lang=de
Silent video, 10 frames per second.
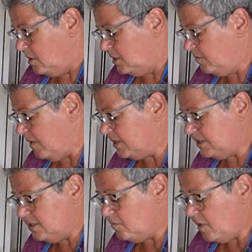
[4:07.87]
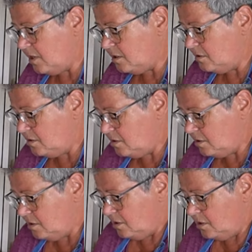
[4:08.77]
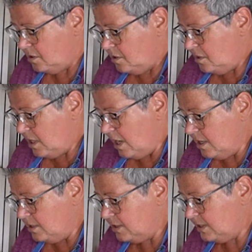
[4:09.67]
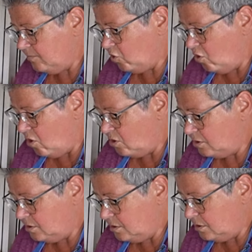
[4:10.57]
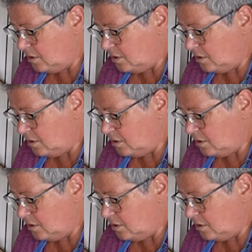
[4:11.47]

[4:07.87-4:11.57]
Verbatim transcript: Ich mache die immer nach dem Kochen